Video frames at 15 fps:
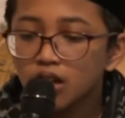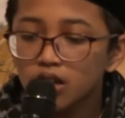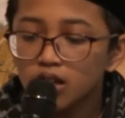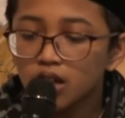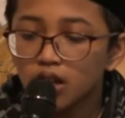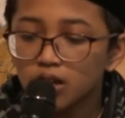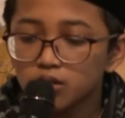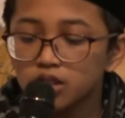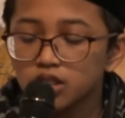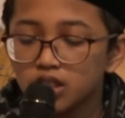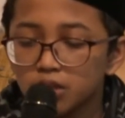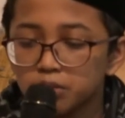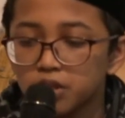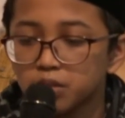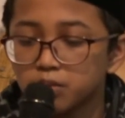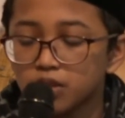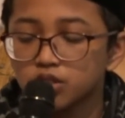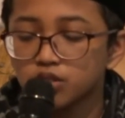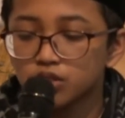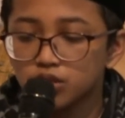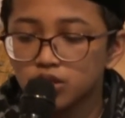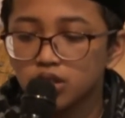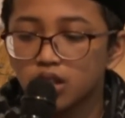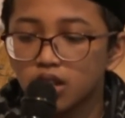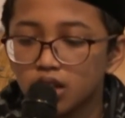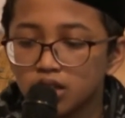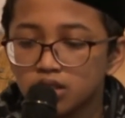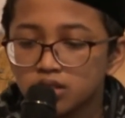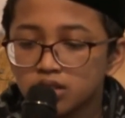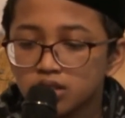engkau dijamin masuk
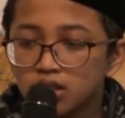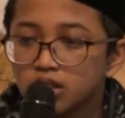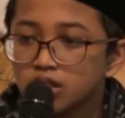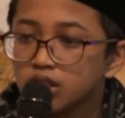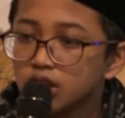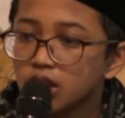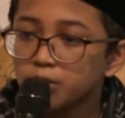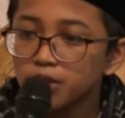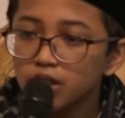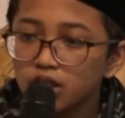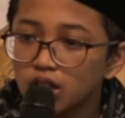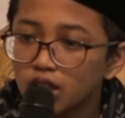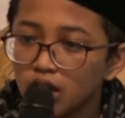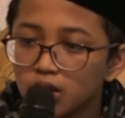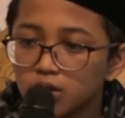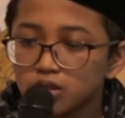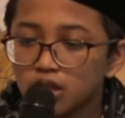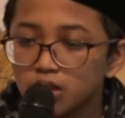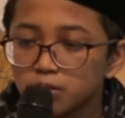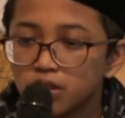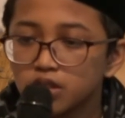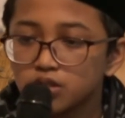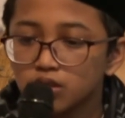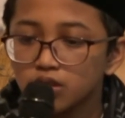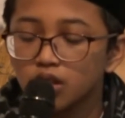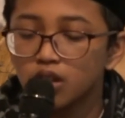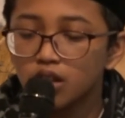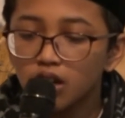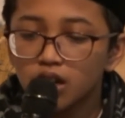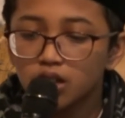surga, tetapi engkau termasuk
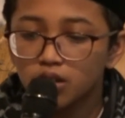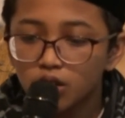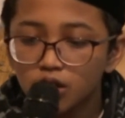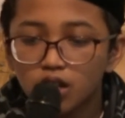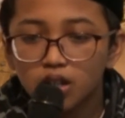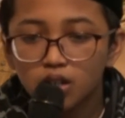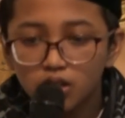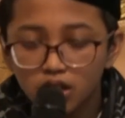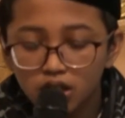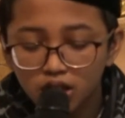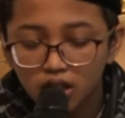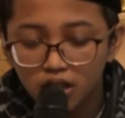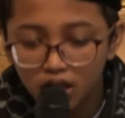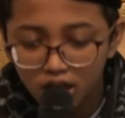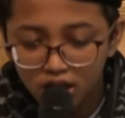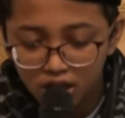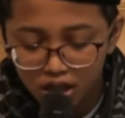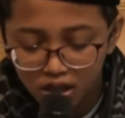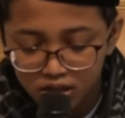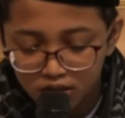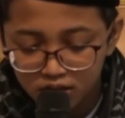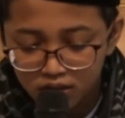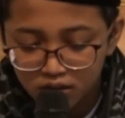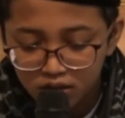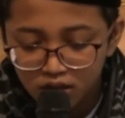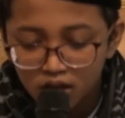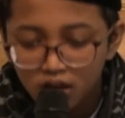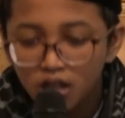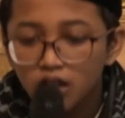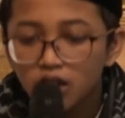golongan orang-orang yang kaya.
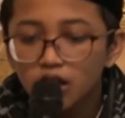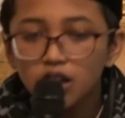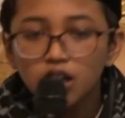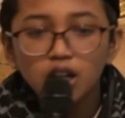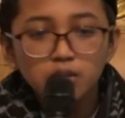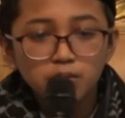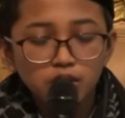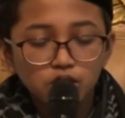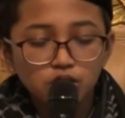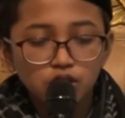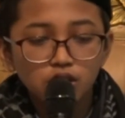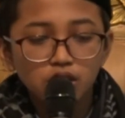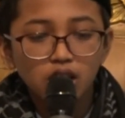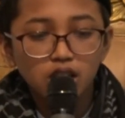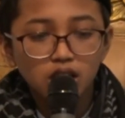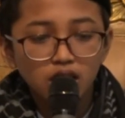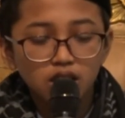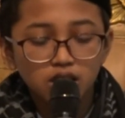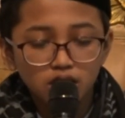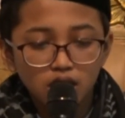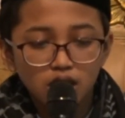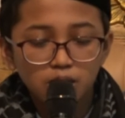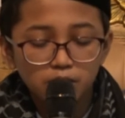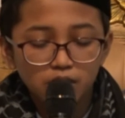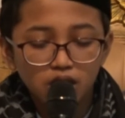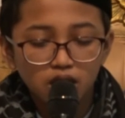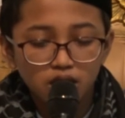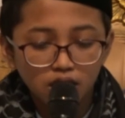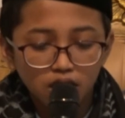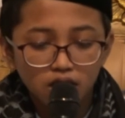Engkau masuk surga dengan cara
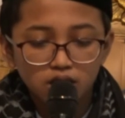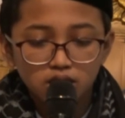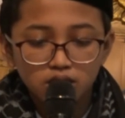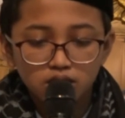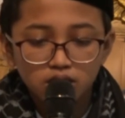merangkak.